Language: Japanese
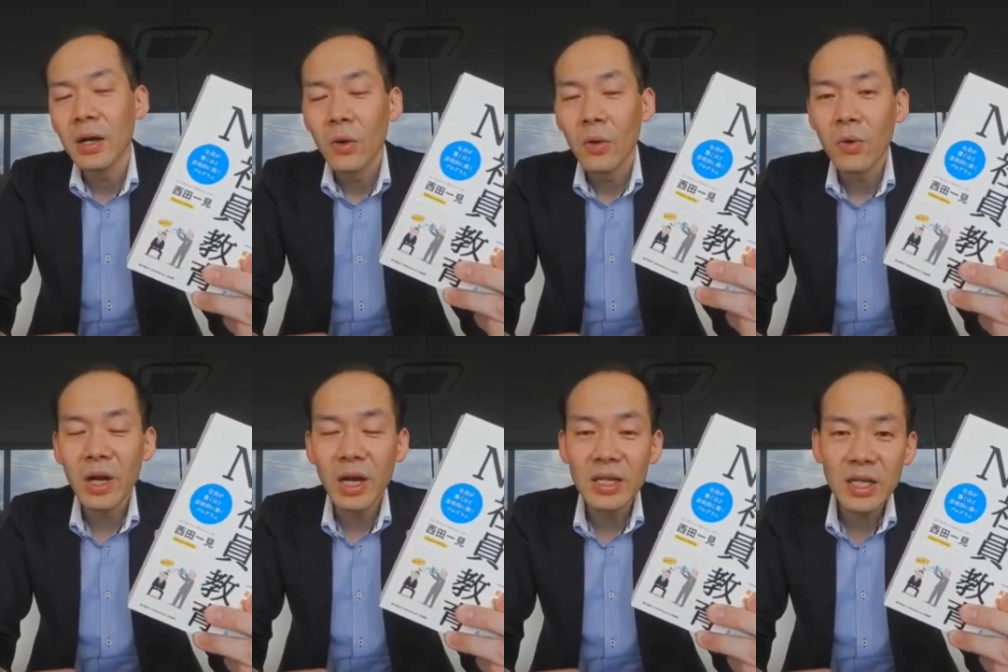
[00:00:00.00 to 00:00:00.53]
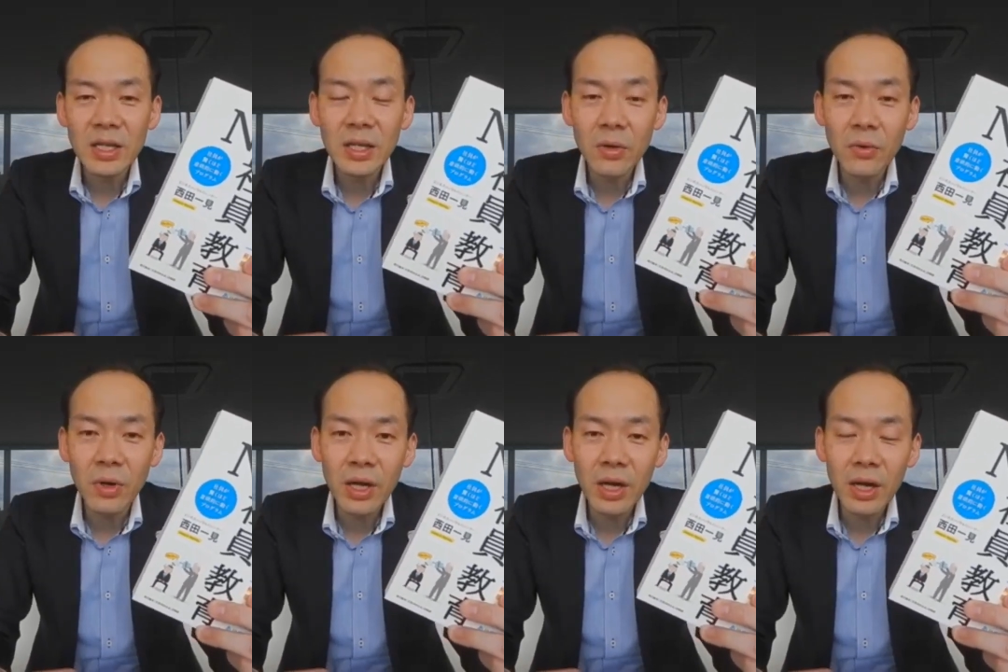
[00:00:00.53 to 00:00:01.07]
お会社って
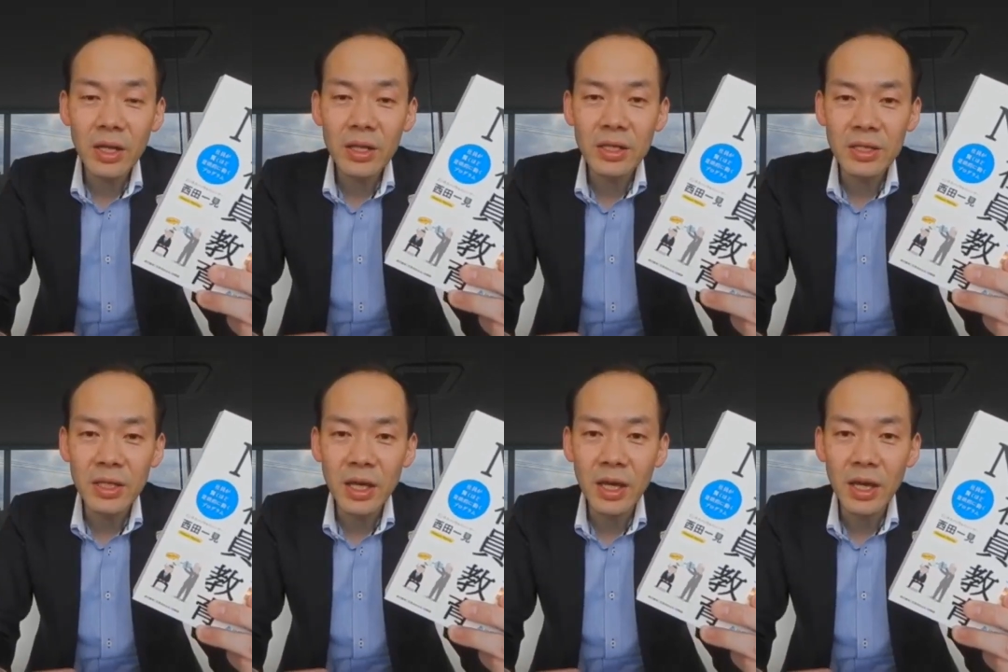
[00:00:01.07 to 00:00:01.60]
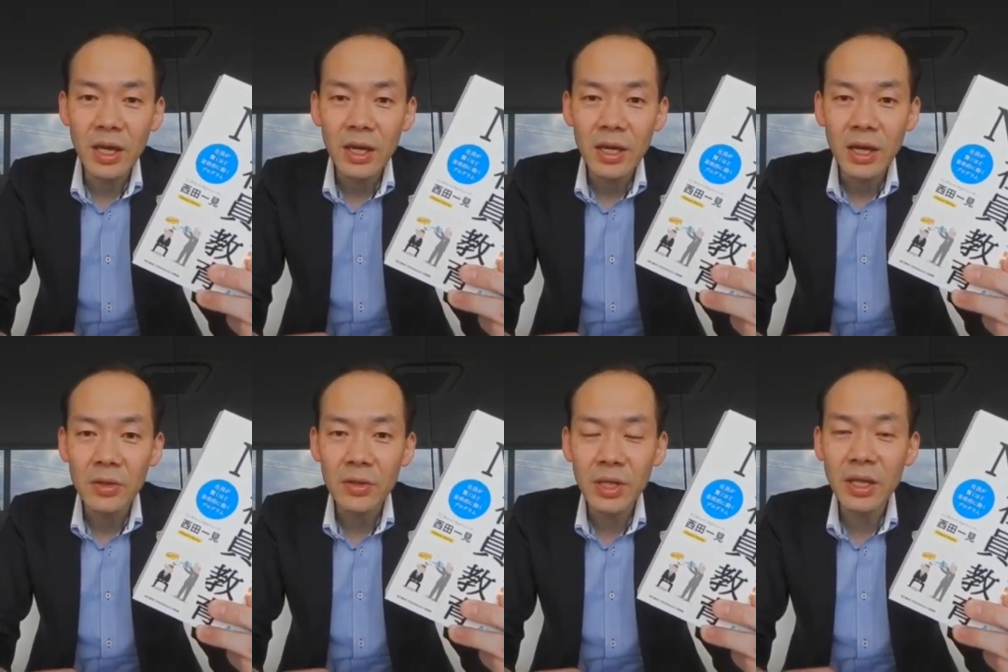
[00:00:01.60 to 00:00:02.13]
これからはですね
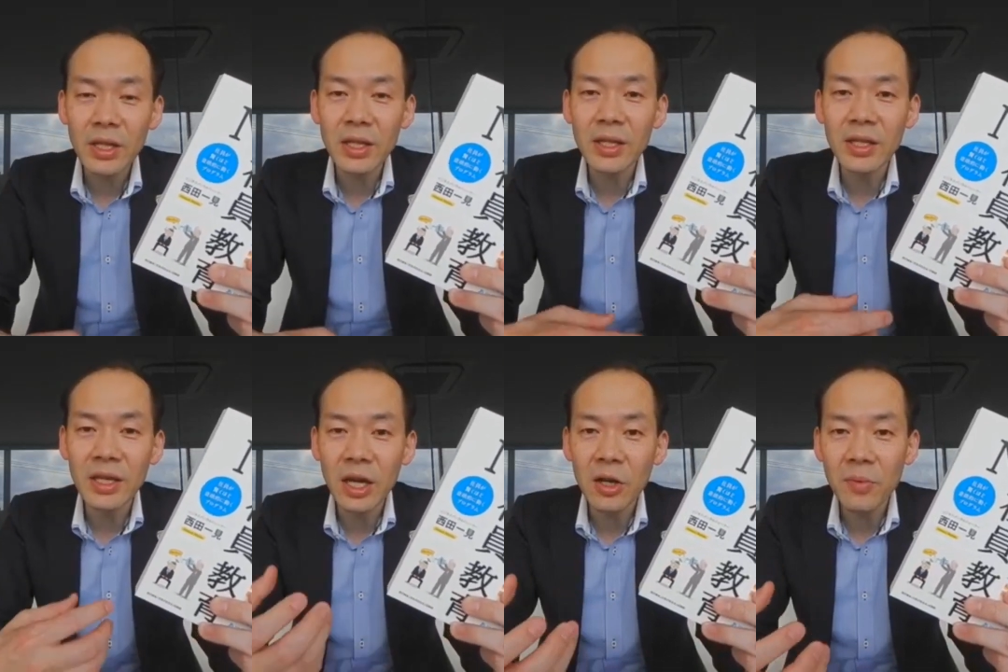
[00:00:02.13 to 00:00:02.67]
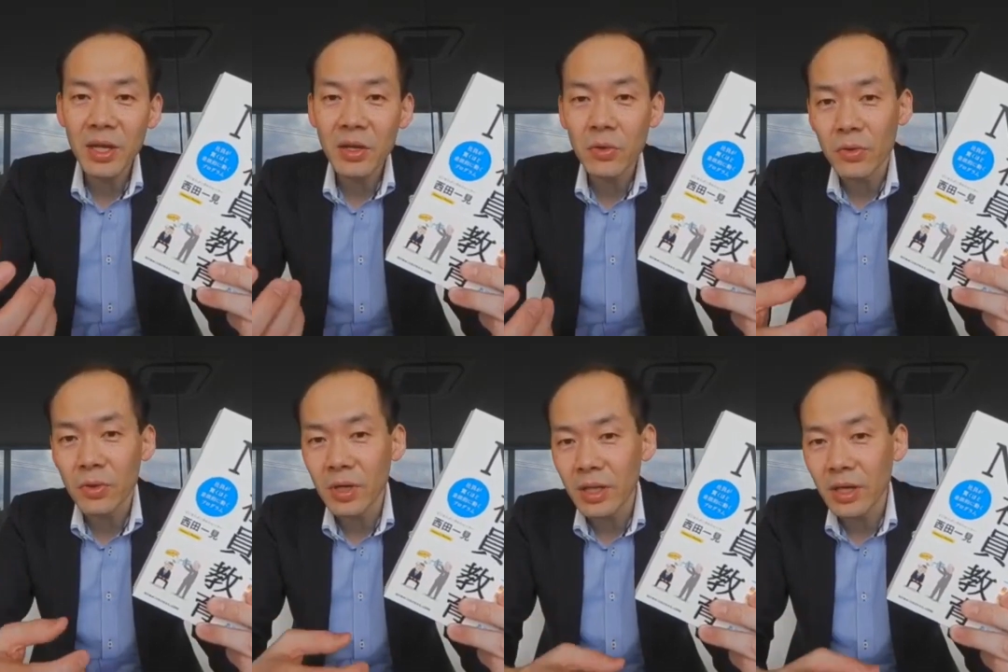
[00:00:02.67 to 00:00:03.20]
ただ単にやるべきこ
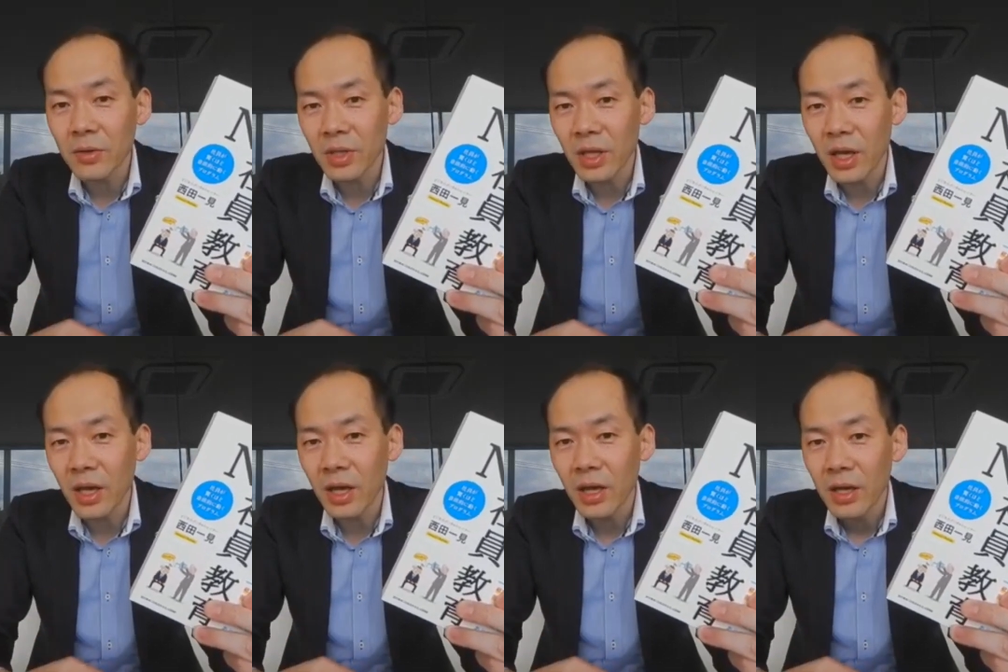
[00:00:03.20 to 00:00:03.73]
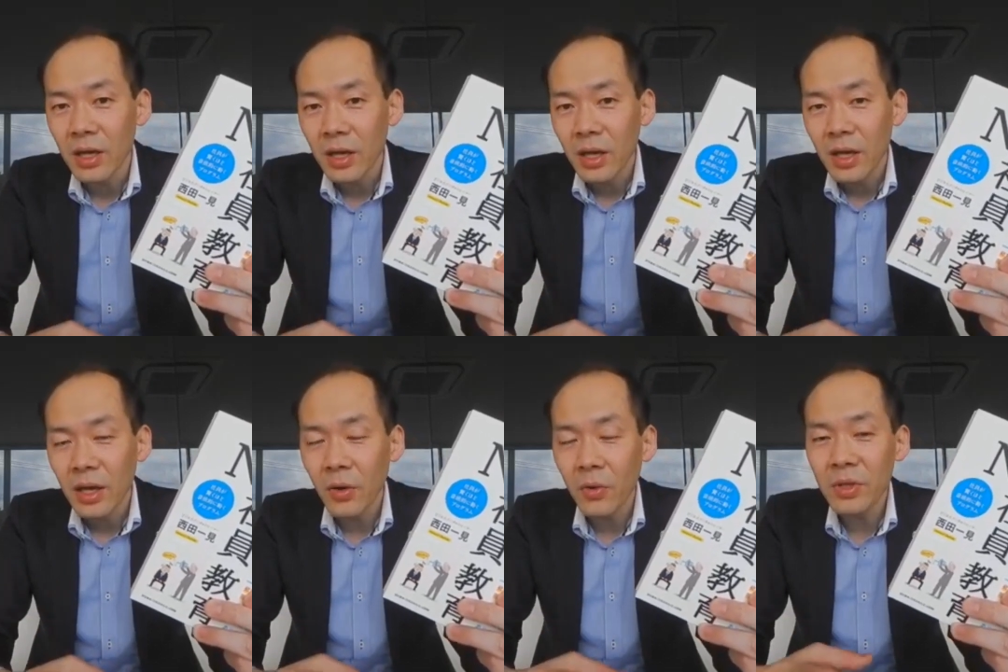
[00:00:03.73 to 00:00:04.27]
とではなくて
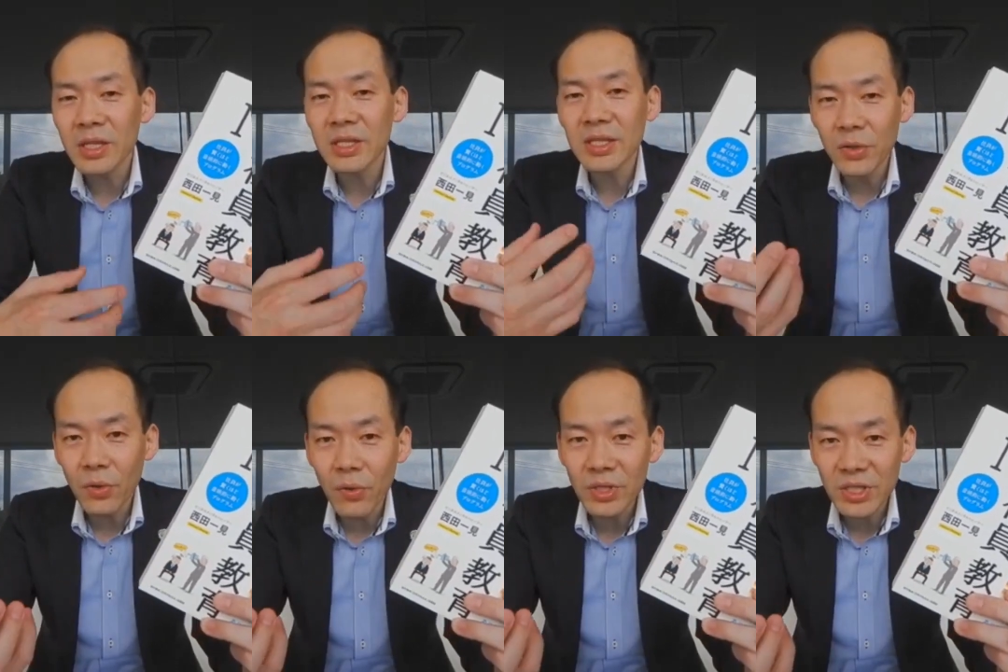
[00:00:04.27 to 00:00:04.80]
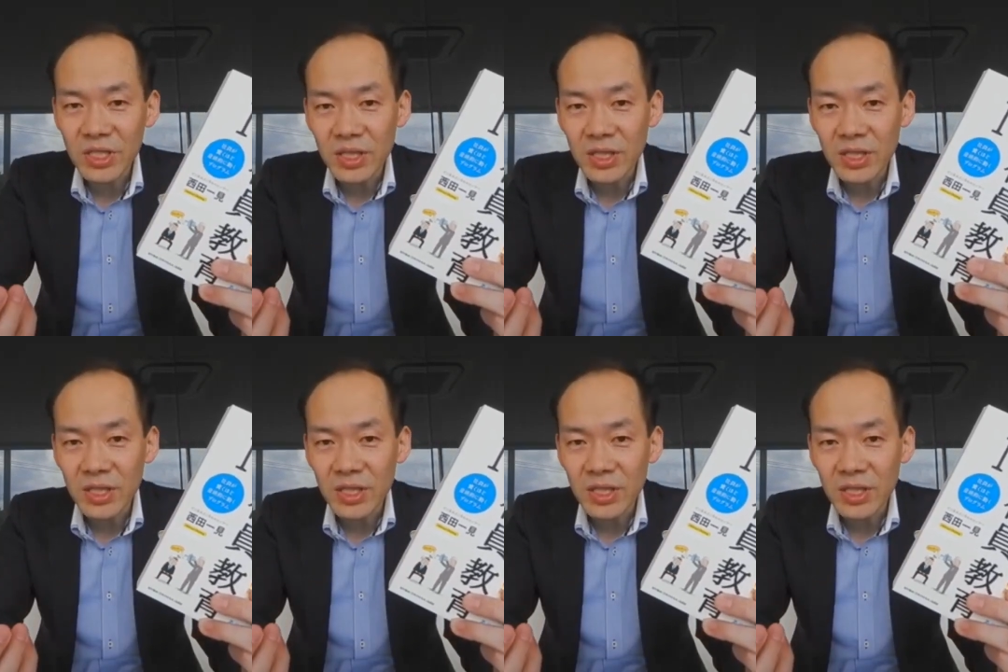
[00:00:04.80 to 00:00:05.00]
同じ同志